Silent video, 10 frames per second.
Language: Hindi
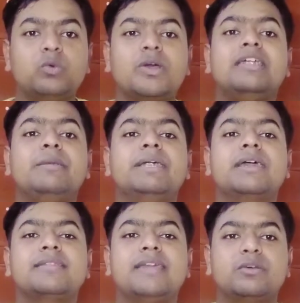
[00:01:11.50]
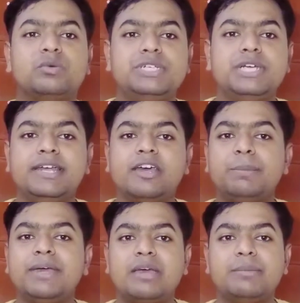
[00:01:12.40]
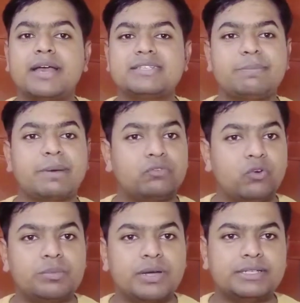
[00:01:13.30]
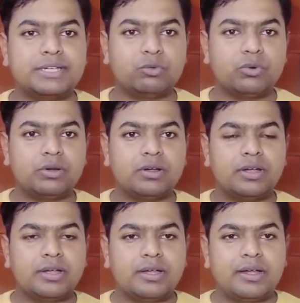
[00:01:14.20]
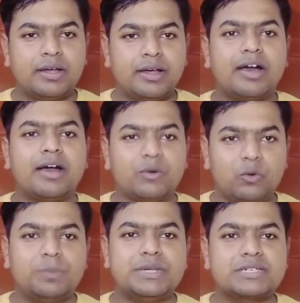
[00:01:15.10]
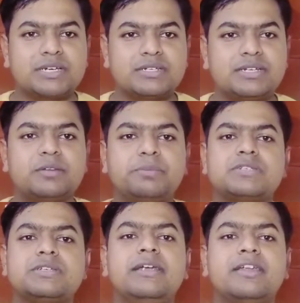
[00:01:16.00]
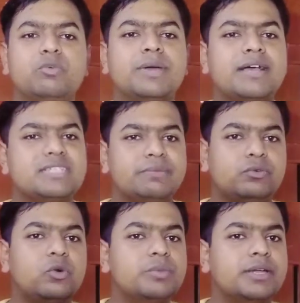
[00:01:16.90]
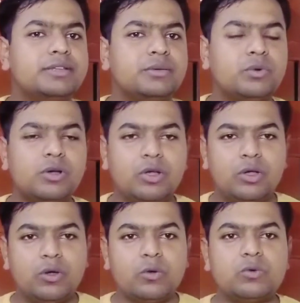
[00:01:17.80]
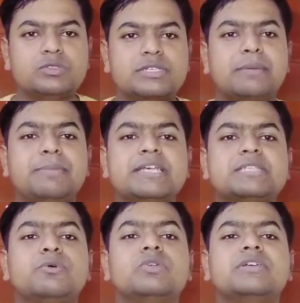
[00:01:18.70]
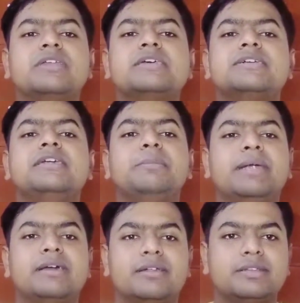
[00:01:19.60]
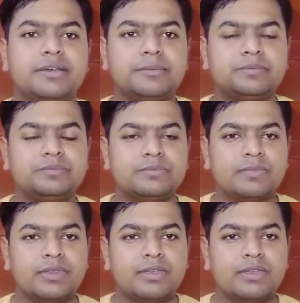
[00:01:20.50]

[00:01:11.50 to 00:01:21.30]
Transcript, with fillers: उनका डिपेंड करता है कि वो जी डी आर पी आई में कैसा परफॉर्म करते हैं वो ग्रुप डिस्कशन एंड पर्सनल इंटरव्यू में कैसा परफॉर्म करते हैं वो उसके बेस पे उनकी सिलेक्शन डिपेंड करती है